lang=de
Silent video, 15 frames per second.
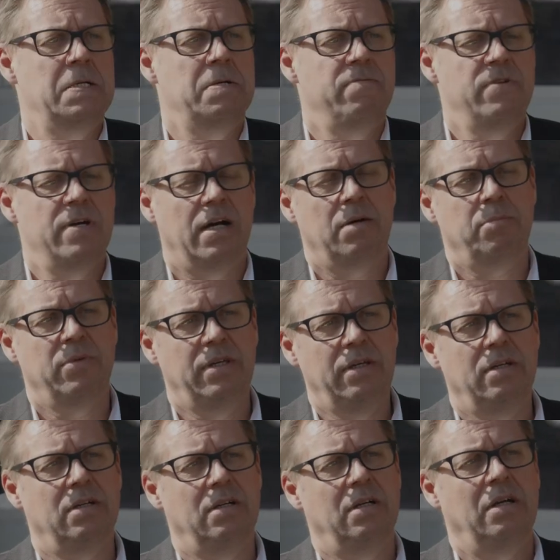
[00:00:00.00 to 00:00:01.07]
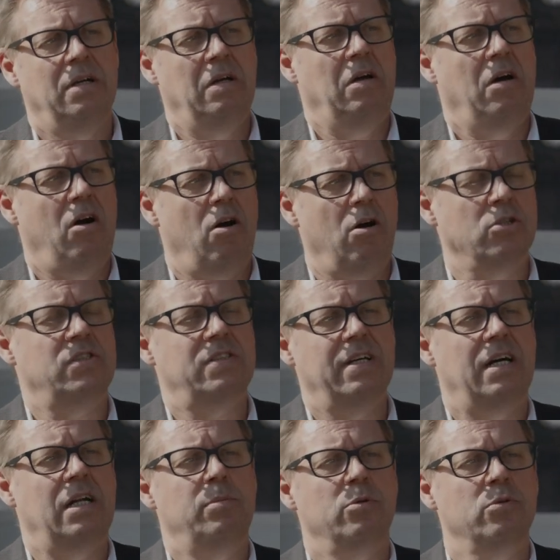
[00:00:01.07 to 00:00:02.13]
Wir haben hier
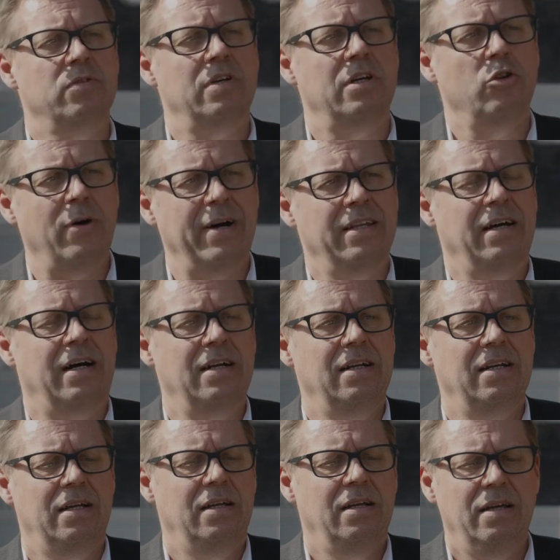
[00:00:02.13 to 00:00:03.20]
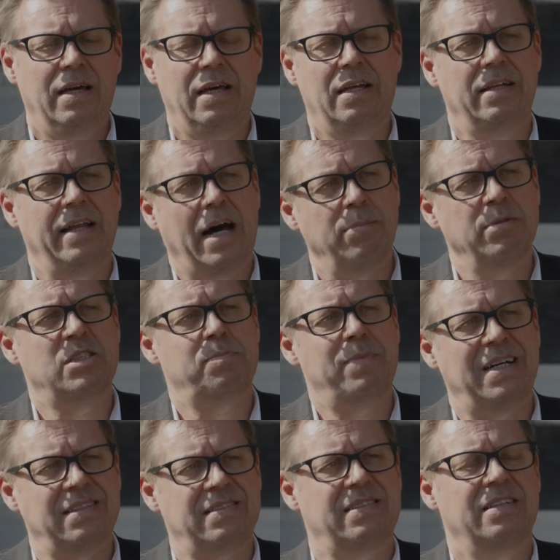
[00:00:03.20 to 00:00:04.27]
außerhalb unserer neuen Halle einen
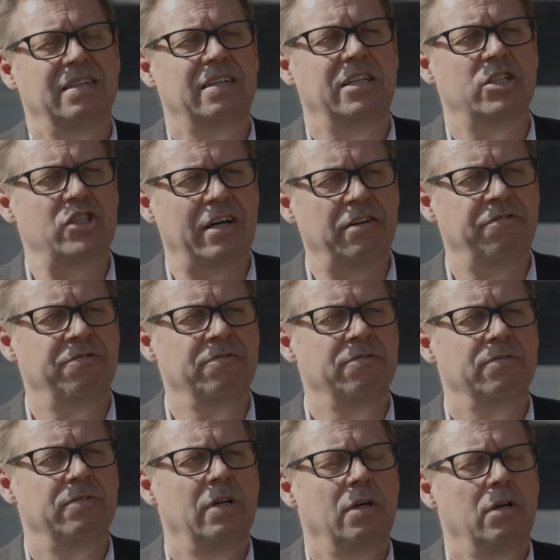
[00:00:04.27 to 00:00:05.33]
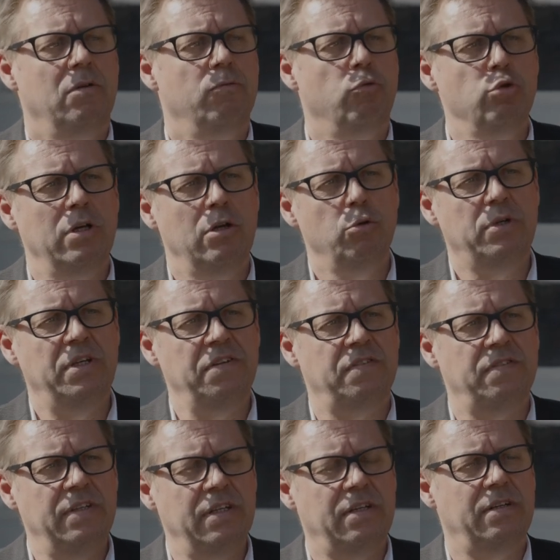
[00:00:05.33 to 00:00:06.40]
Arbeitsplatz geschaffen, wo die
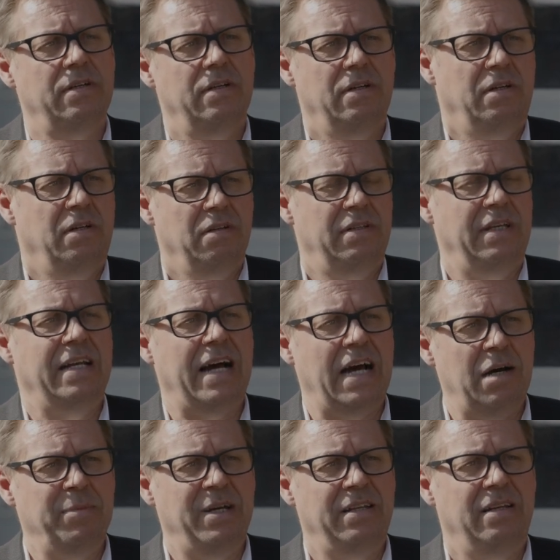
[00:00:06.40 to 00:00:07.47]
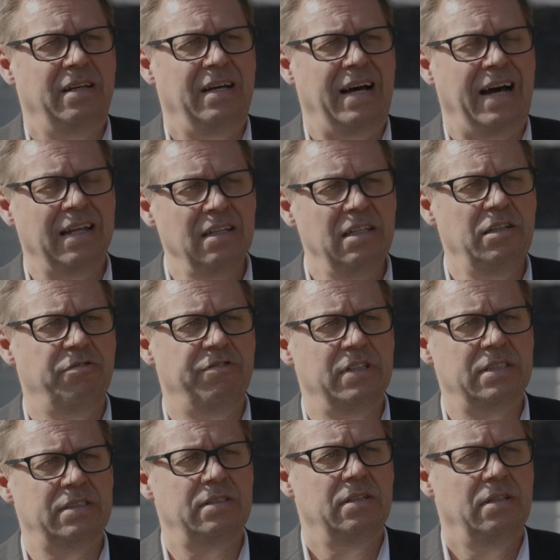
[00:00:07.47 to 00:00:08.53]
Logistik den Rahmen
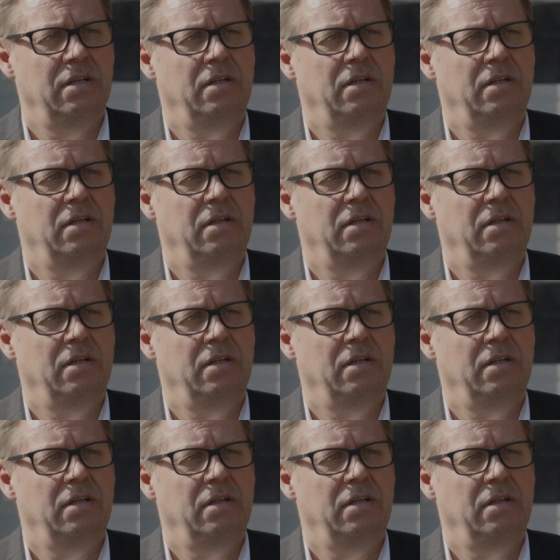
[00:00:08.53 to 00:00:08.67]
anliefert.